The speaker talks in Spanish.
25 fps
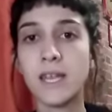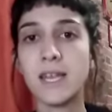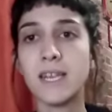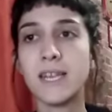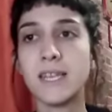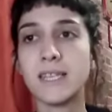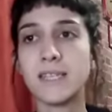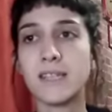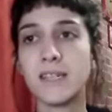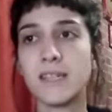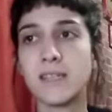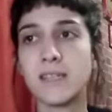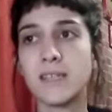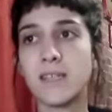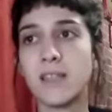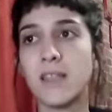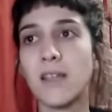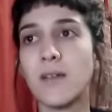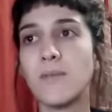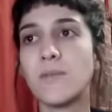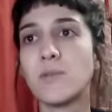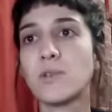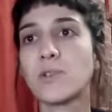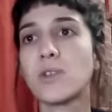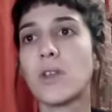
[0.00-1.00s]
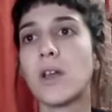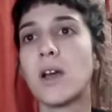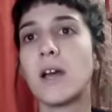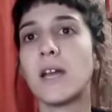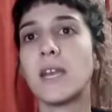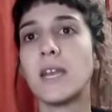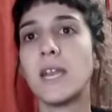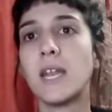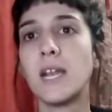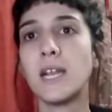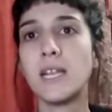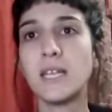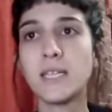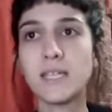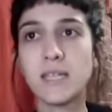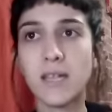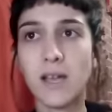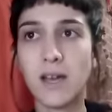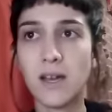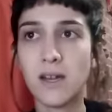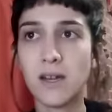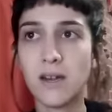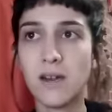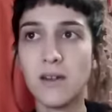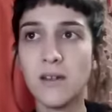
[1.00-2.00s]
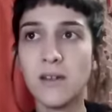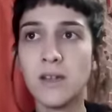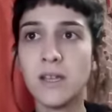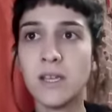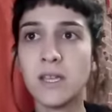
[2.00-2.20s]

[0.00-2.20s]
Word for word: necesitamos analizar